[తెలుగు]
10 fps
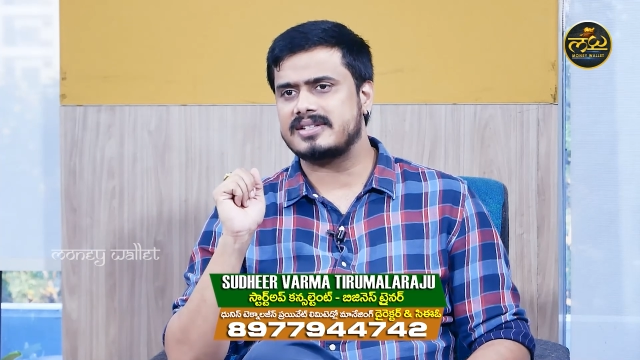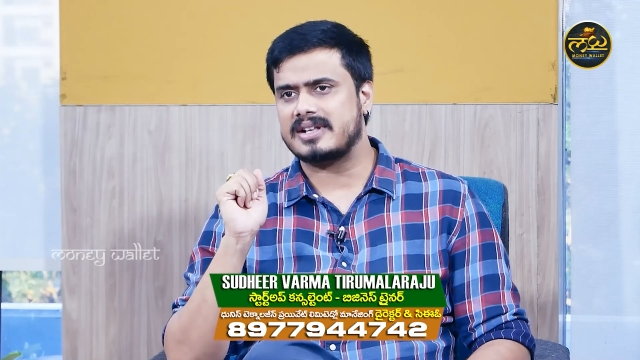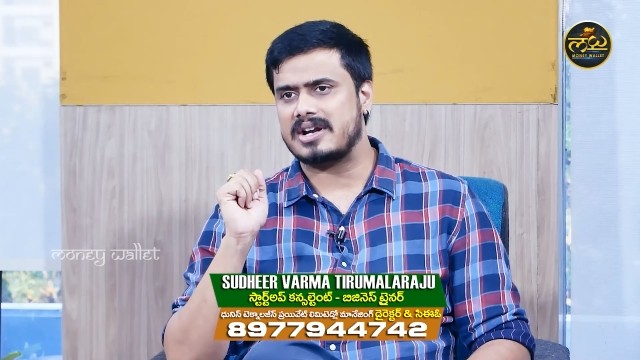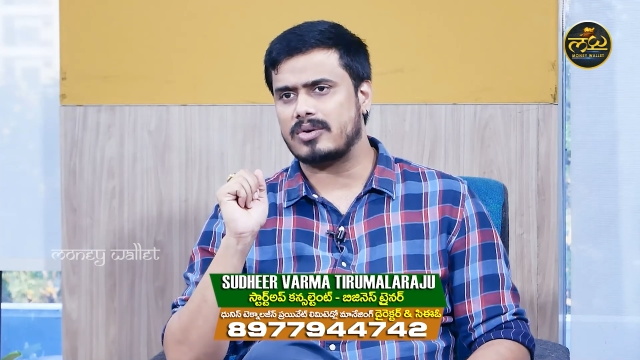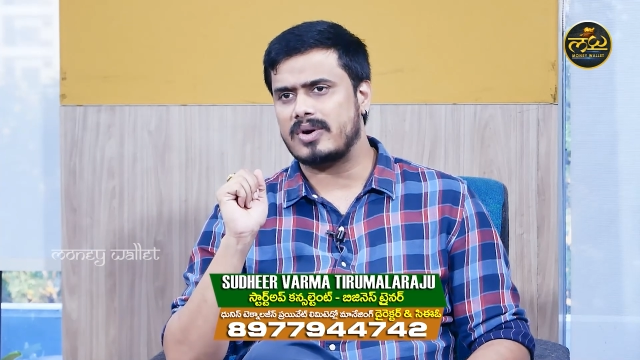
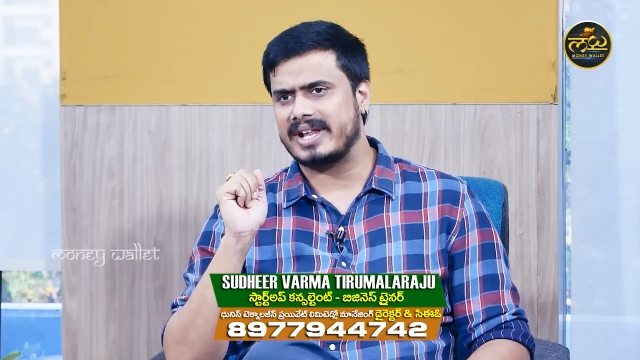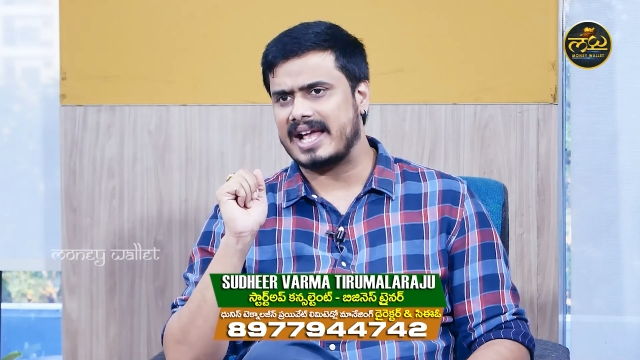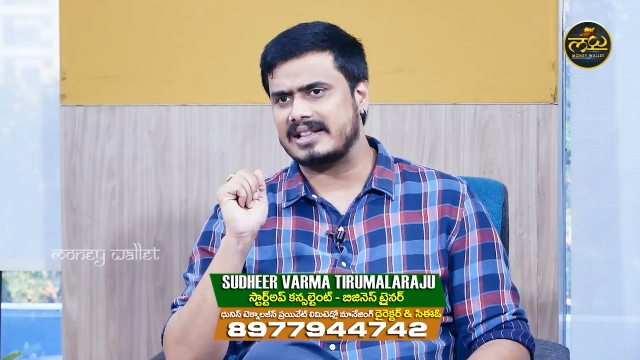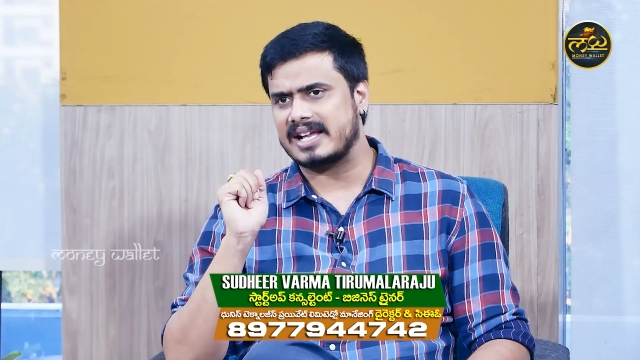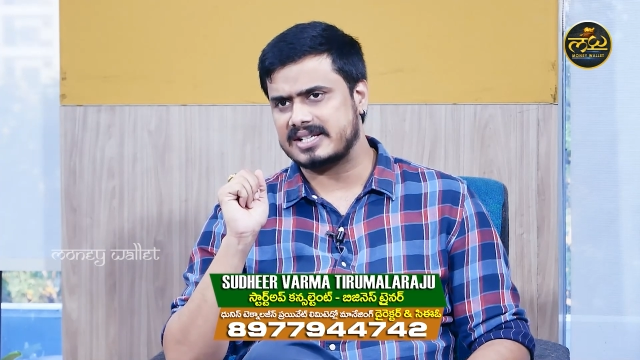చేశారనుకోండి
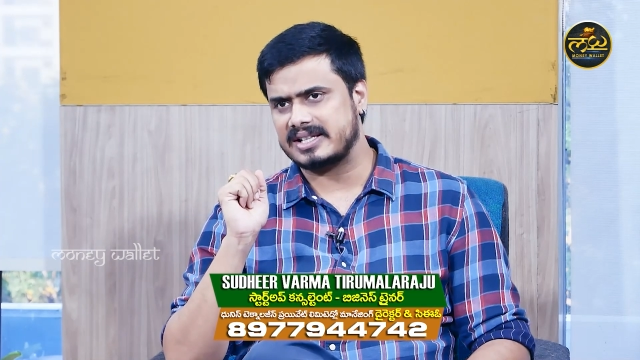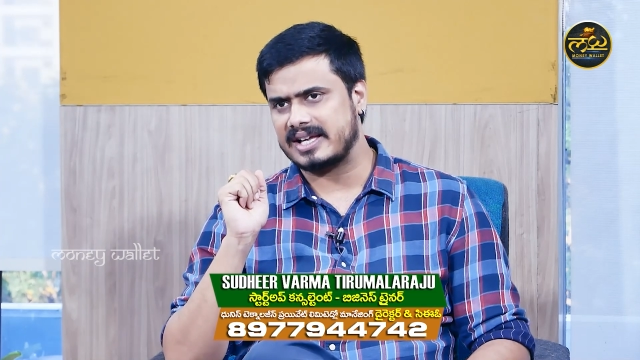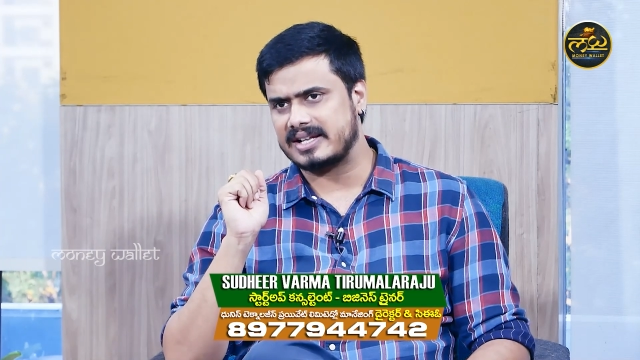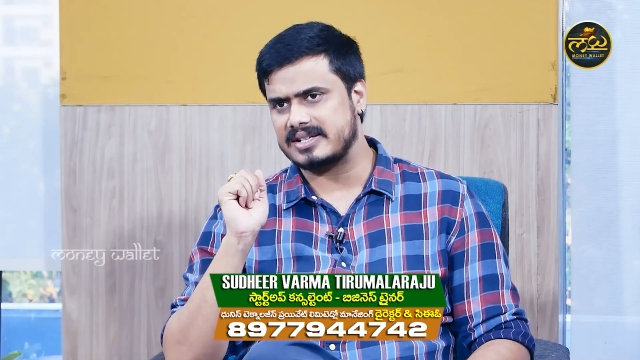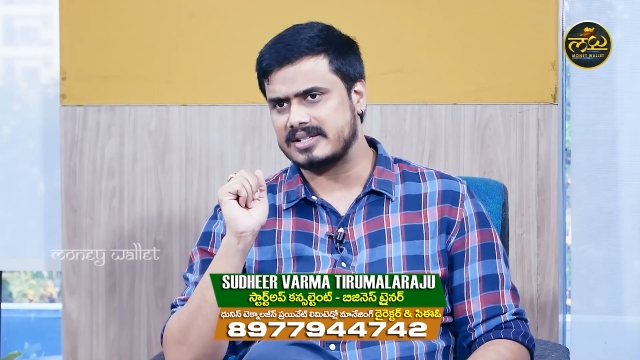ఐదు లక్షలు
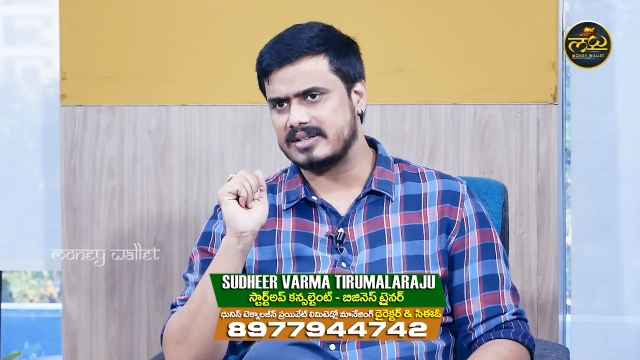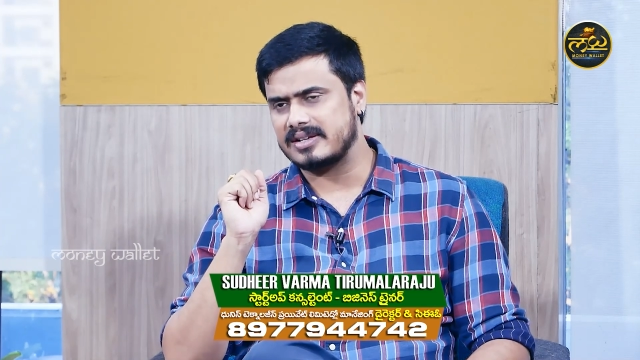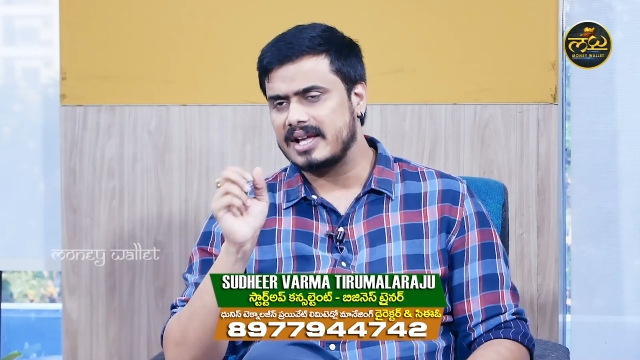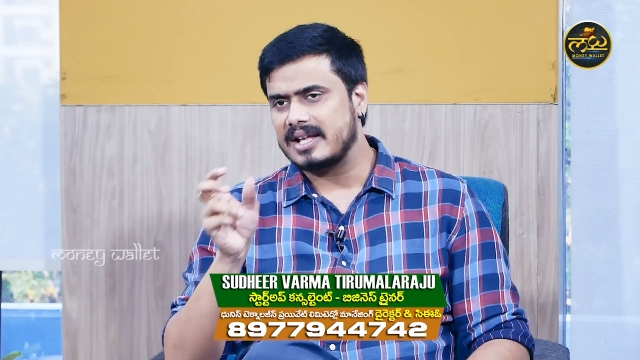తయారు చేసి